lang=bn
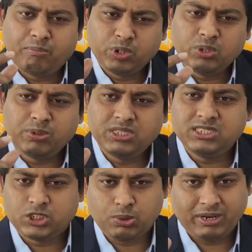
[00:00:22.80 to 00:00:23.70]
মধ্যবর্তী
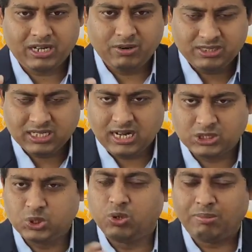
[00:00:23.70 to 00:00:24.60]
যে সময়টা রয়েছে ক্লাস
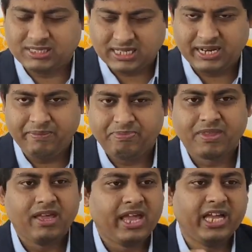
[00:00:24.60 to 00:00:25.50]
শুরুর মাঝখানে
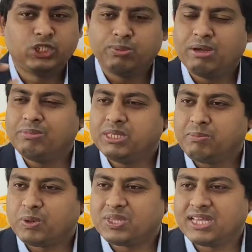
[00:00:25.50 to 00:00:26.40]
এই সময়ের মধ্যে
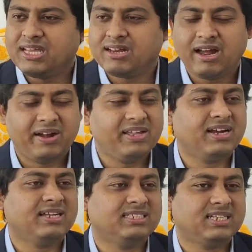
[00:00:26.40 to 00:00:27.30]
প্রত্যেকের
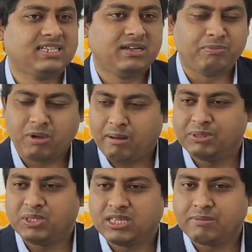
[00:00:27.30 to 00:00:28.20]
গার্ডিয়ানের কাছে একটা
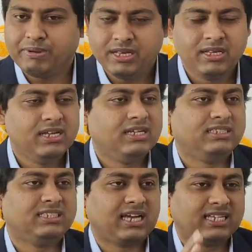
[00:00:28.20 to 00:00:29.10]
আবেদন থাকবে
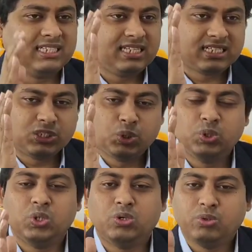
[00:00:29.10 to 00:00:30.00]
যে তাকে যাতে একটা
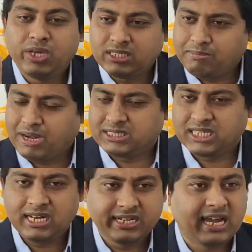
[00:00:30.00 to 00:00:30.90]
সুন্দর দুই
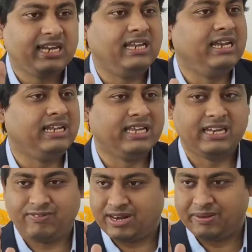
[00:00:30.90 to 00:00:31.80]
সালে ডায়েরি
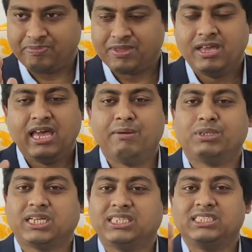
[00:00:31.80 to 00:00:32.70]
কিনে ফেলে এবং
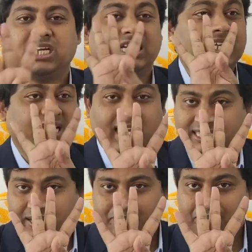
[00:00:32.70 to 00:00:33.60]
সাথে চারটা
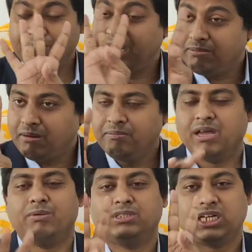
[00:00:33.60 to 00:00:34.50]
খাতা মিনিমাম
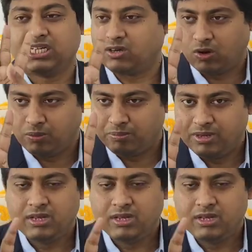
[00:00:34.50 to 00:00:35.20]
এবং চারটা কলম